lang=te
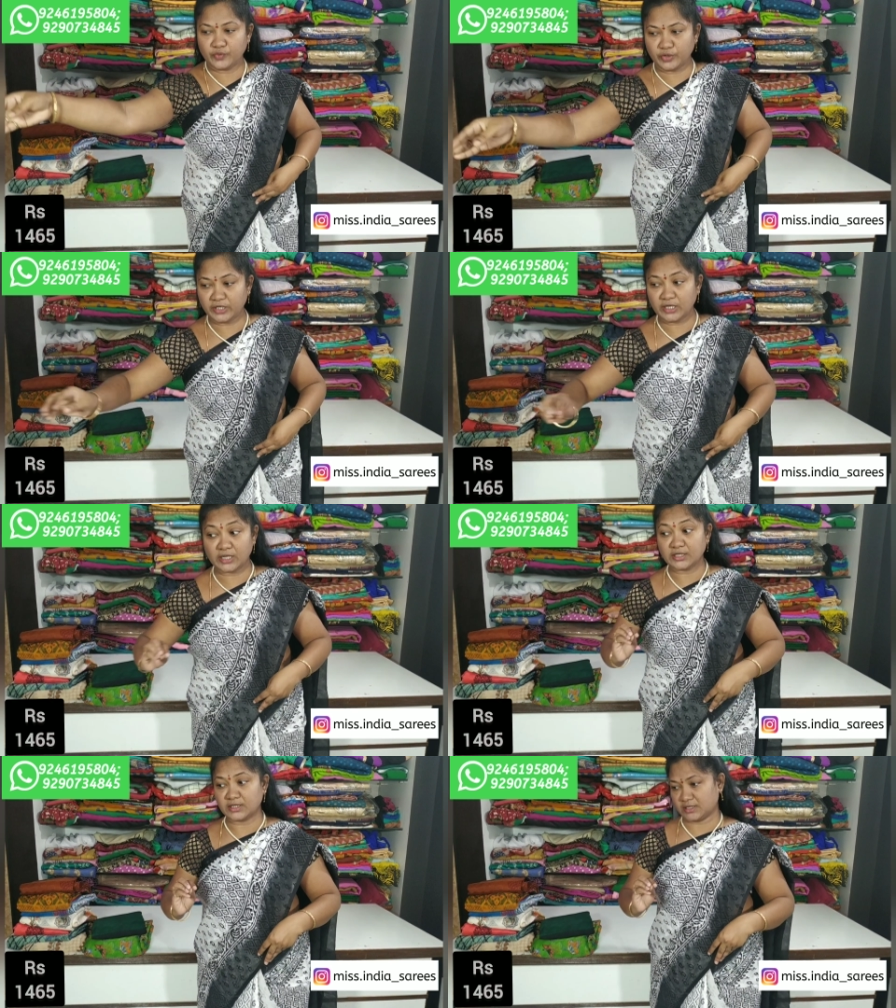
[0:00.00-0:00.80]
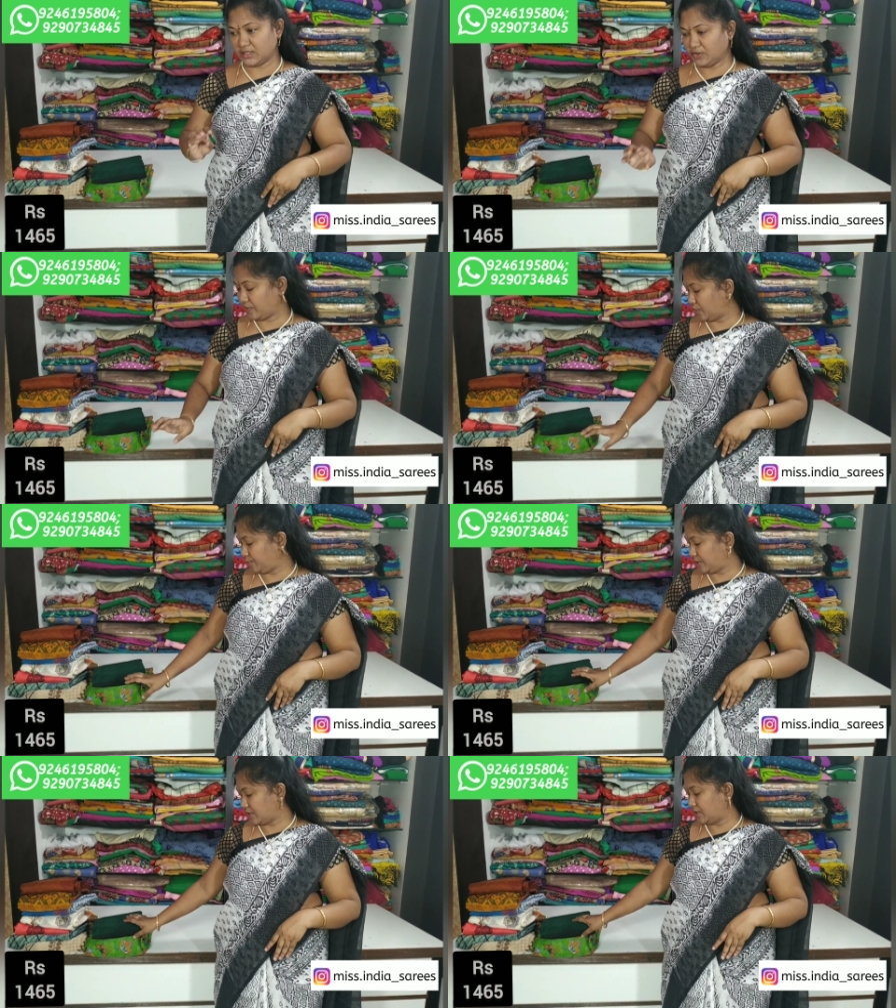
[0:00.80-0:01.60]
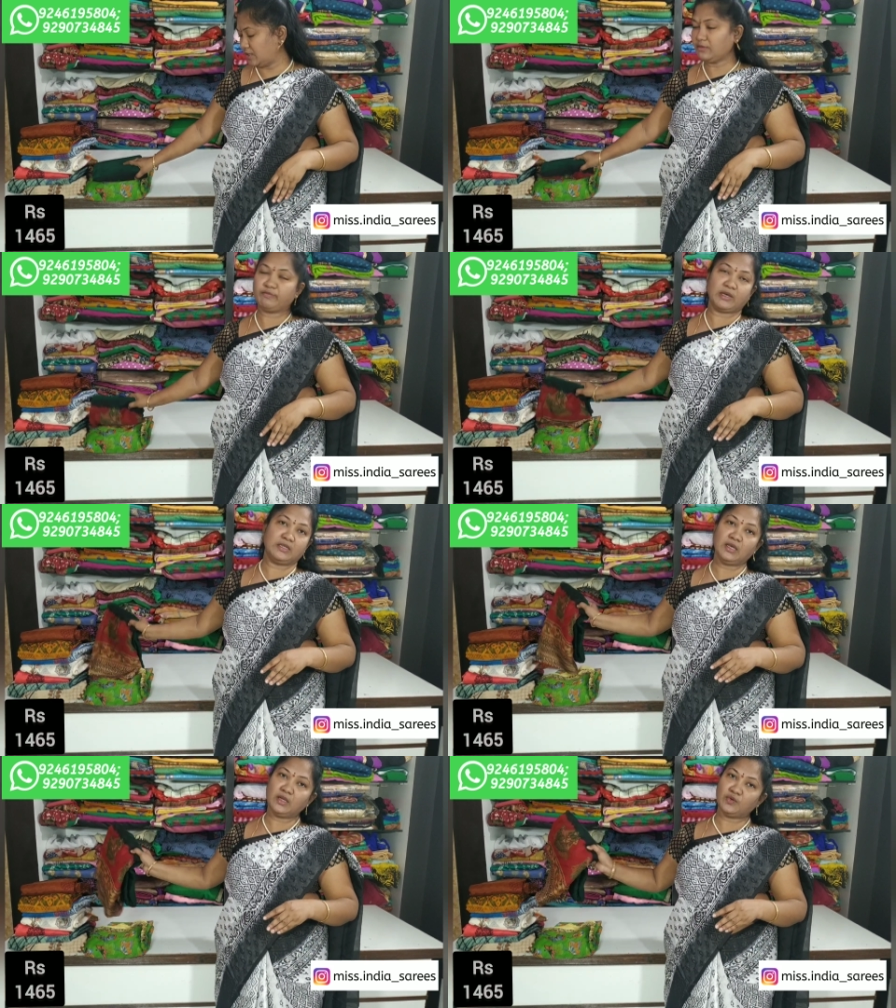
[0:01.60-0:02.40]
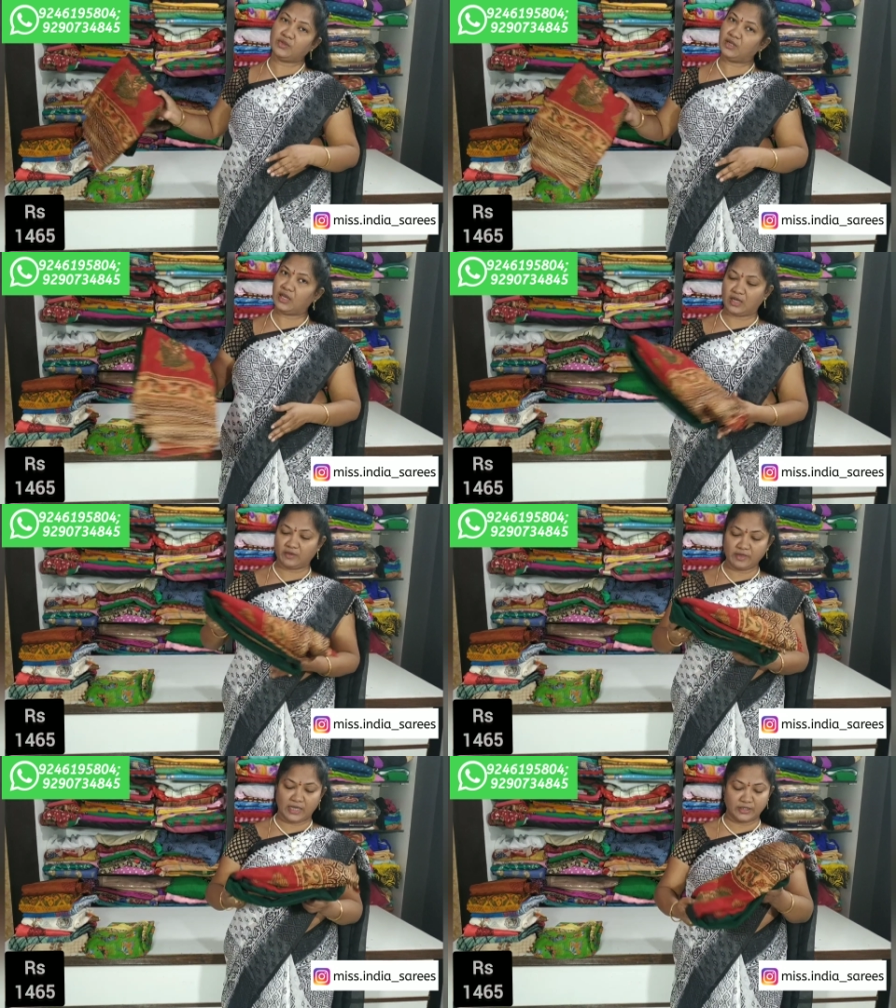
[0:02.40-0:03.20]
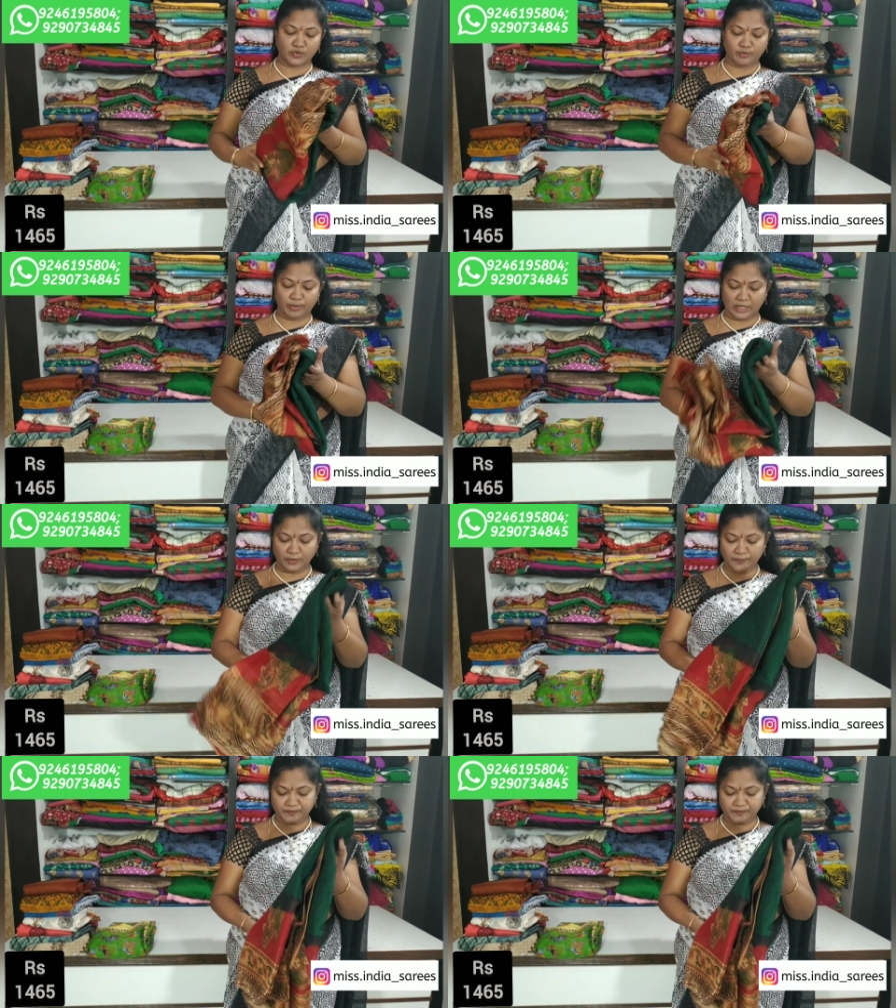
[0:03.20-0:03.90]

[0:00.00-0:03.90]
ఫోర్టీన్ హండ్రెడ్ సిక్స్టీ ఫైవ్ రూపీస్ అండి పద్నాలుగు వందల అరవై ఐదు రూపాయలు